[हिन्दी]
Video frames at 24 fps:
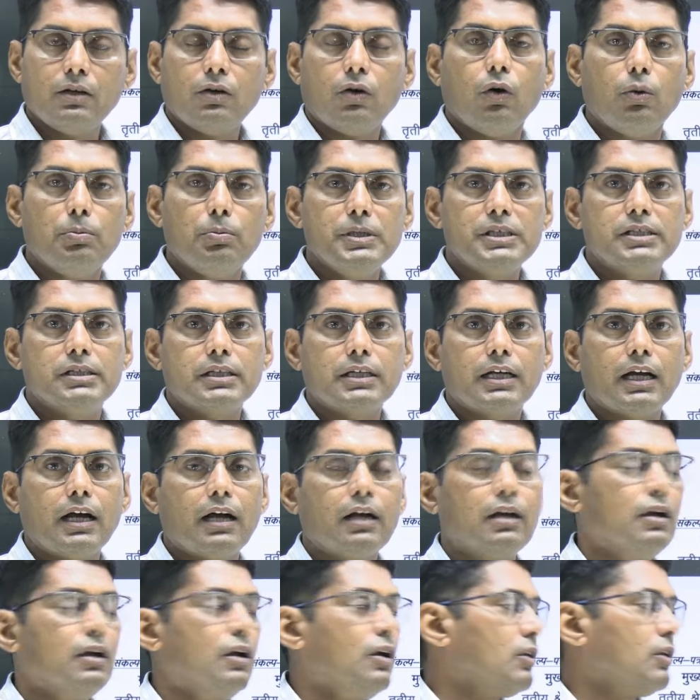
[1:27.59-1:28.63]
ओबीसी का
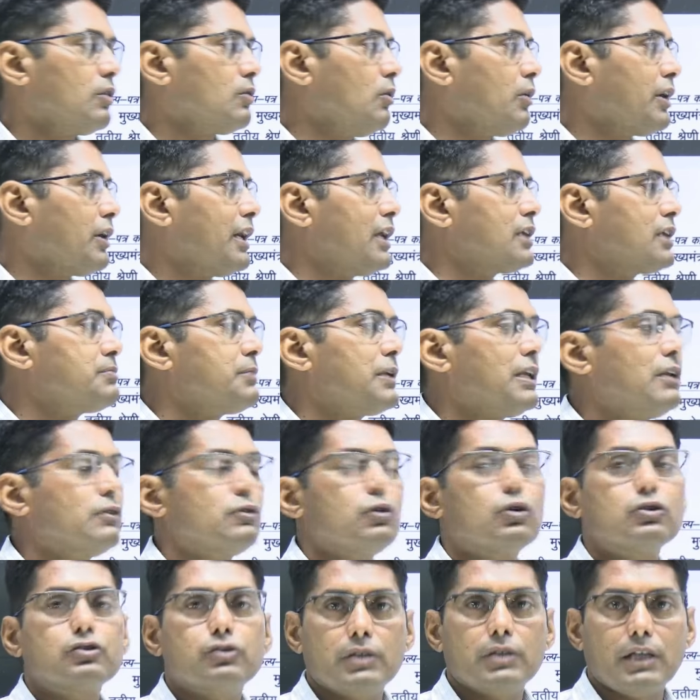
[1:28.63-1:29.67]
इक्कीस मतलब दो
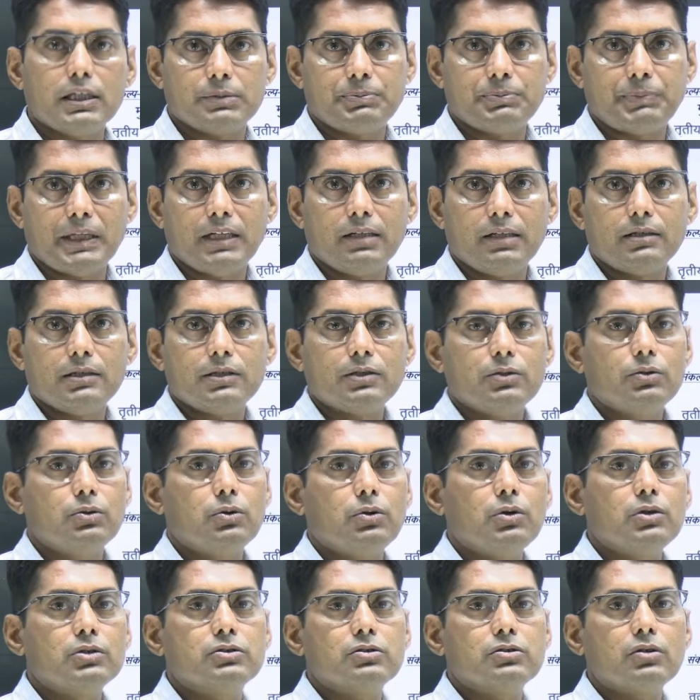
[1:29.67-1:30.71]
सौ दस पद दो
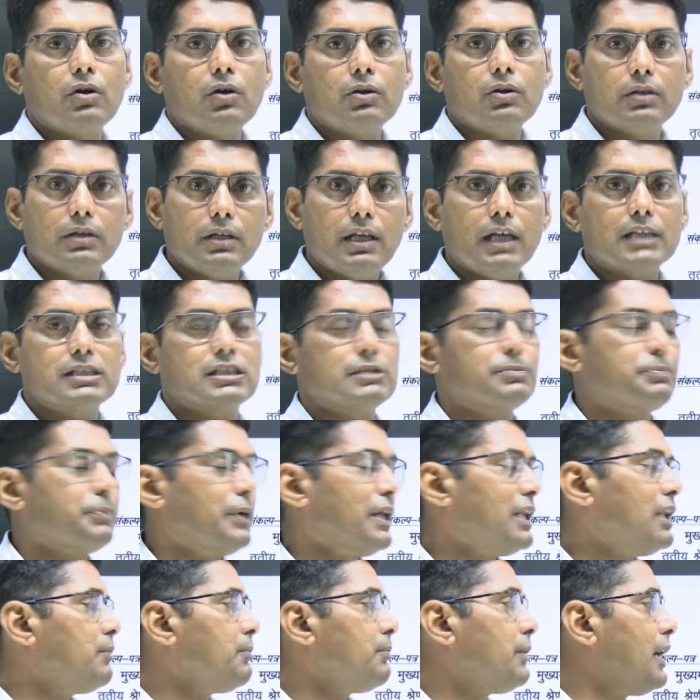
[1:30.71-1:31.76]
सौ दस पद
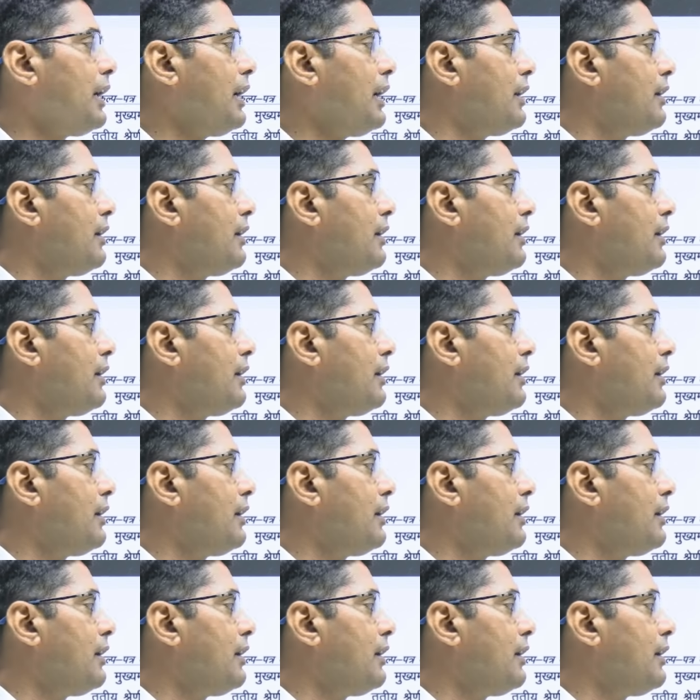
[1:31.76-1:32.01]
में